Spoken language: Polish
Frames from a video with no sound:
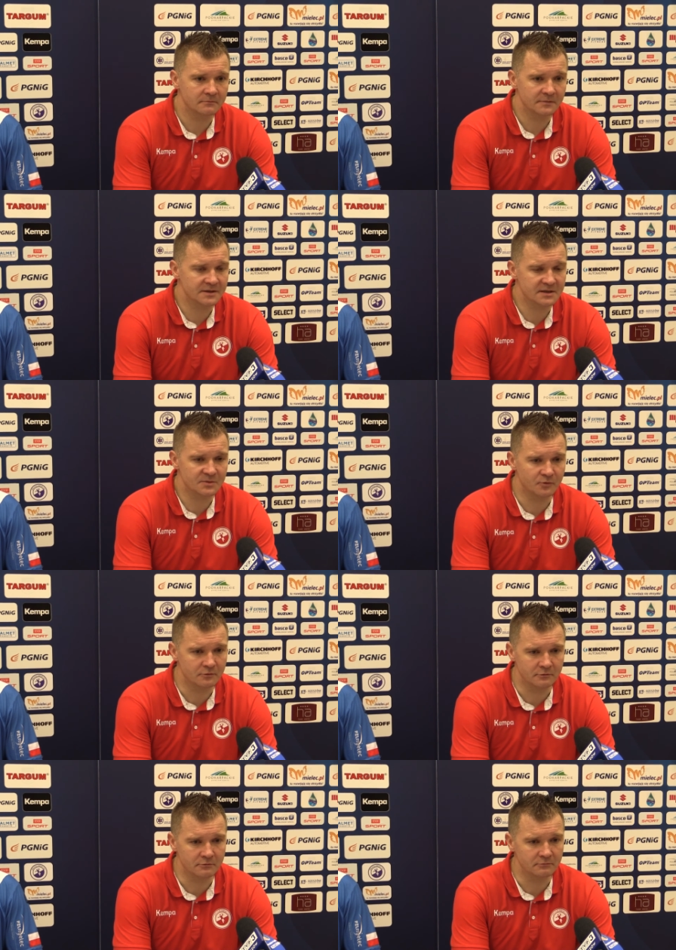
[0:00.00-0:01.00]
Nasz
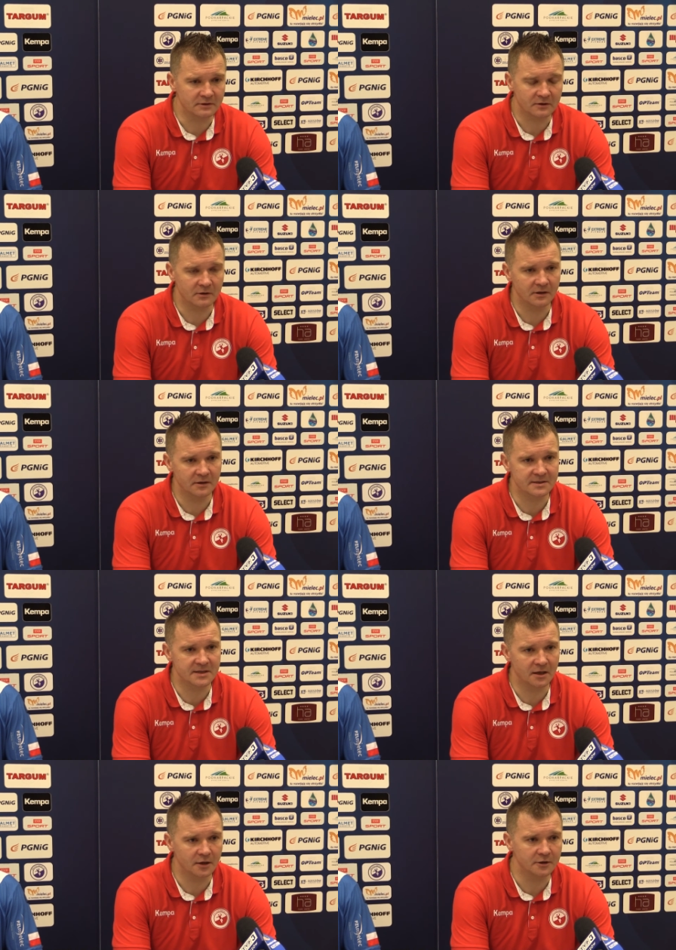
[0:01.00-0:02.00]
zespół ma trochę inne
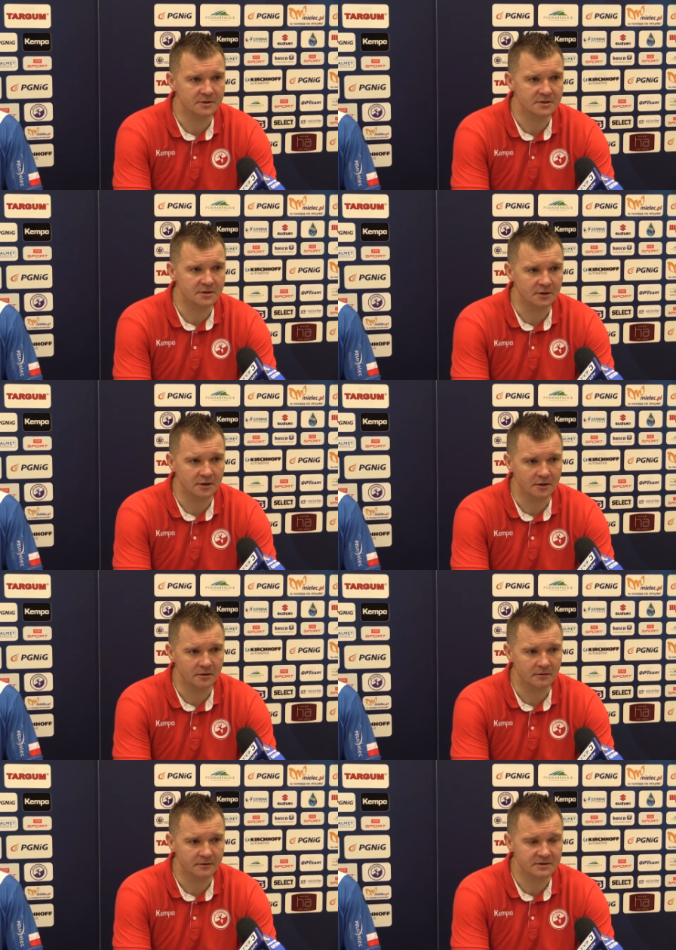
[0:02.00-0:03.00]
cele niż,
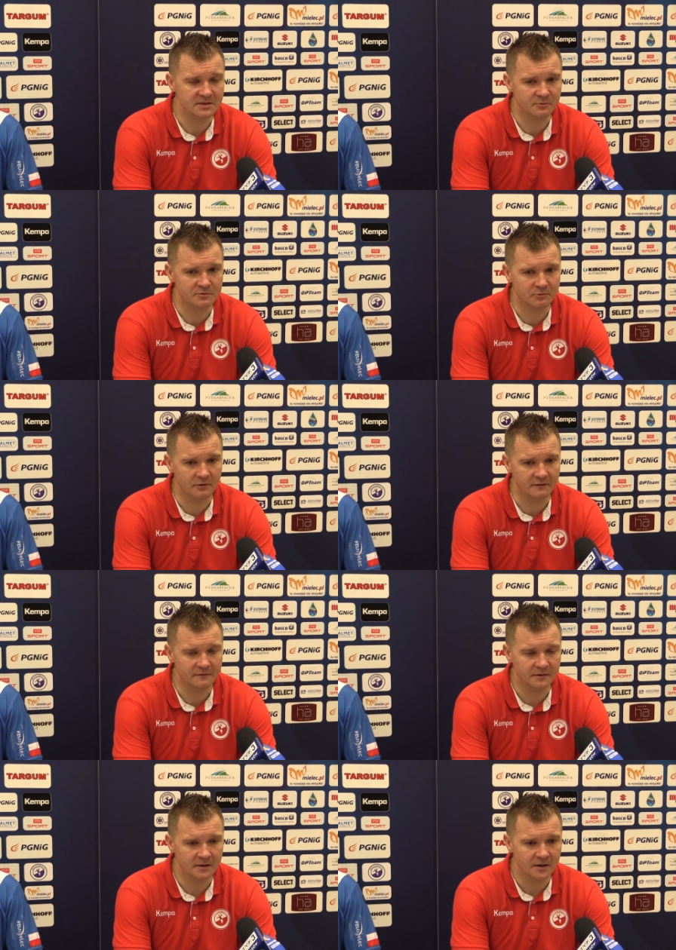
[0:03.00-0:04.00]
e, niż zespół z
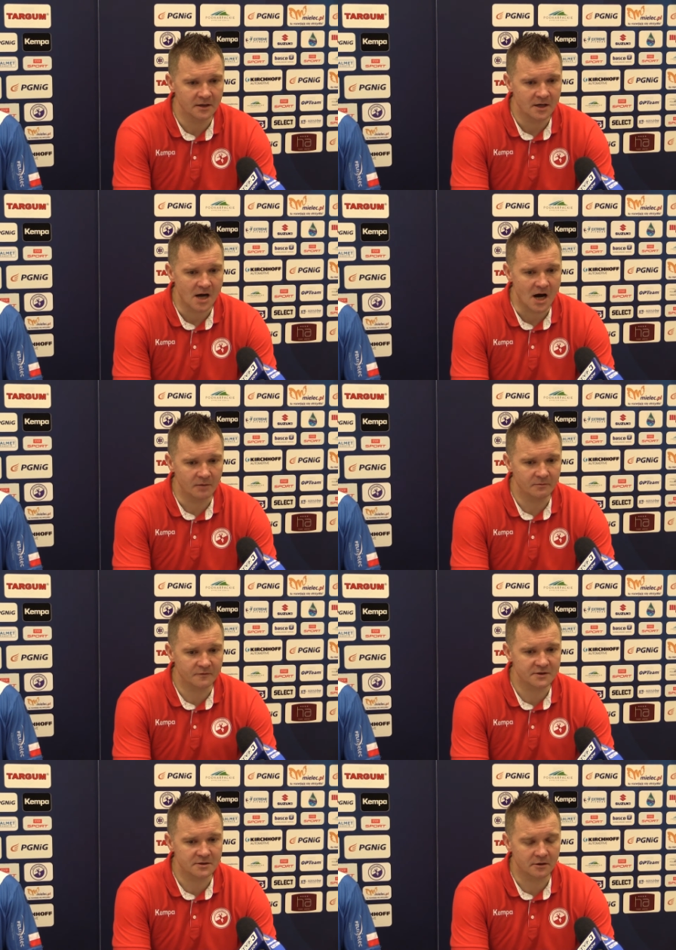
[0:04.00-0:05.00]
Puław, a
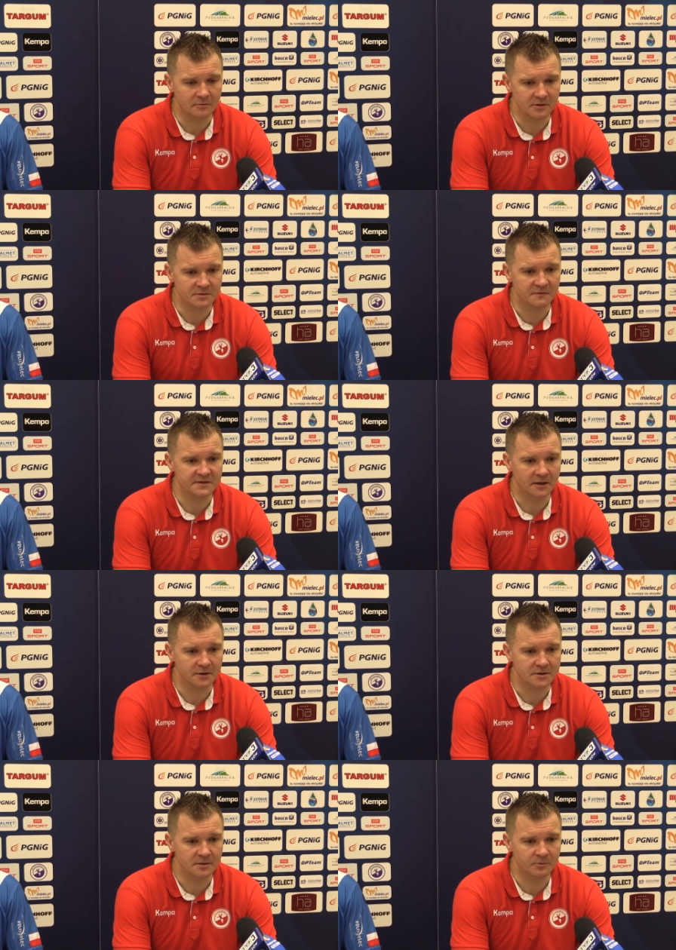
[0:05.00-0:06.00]
mimo wszystko byliśmy w
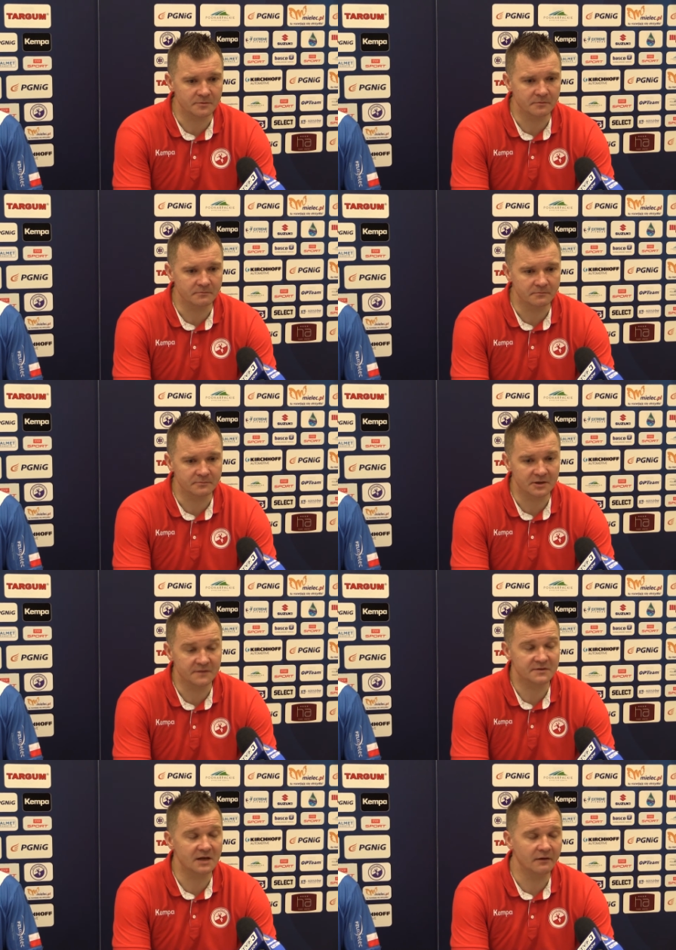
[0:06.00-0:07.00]
stanie się
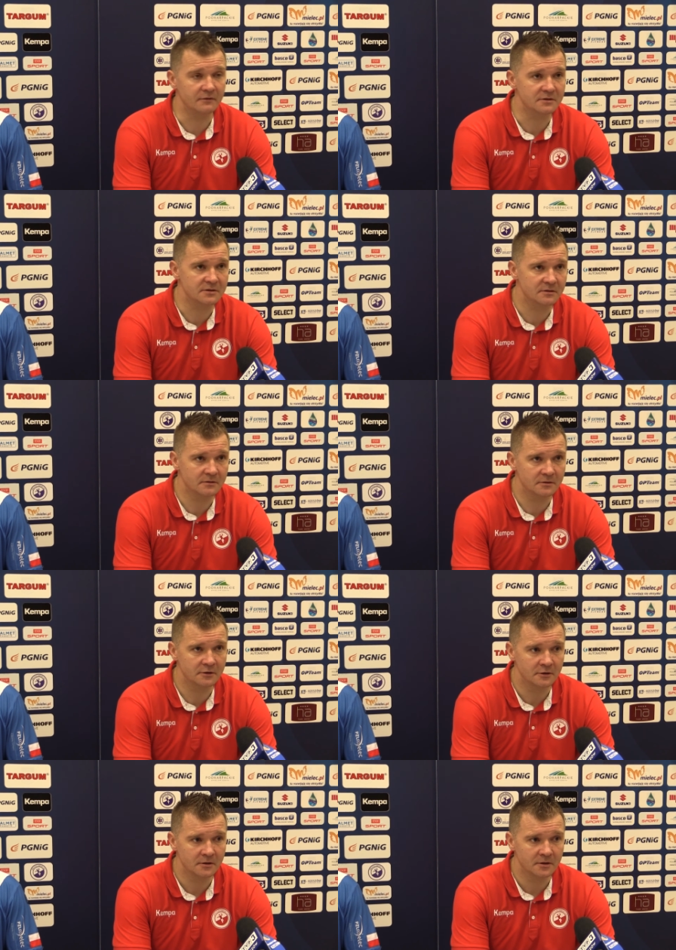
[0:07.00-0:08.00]
przeciwstawić,
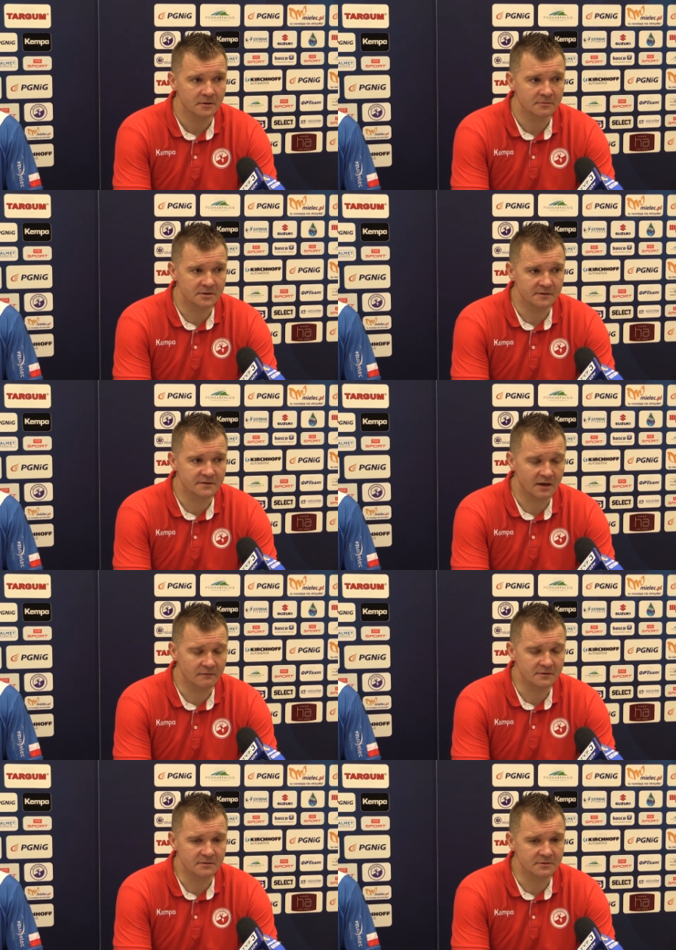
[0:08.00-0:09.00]

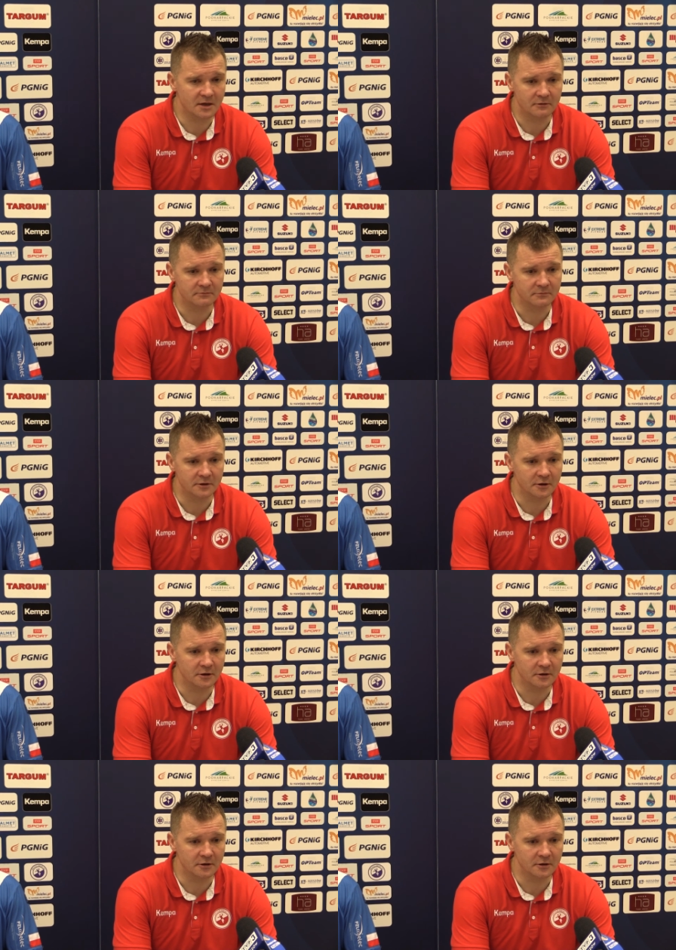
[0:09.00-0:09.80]
przeciwstawić tym działom e,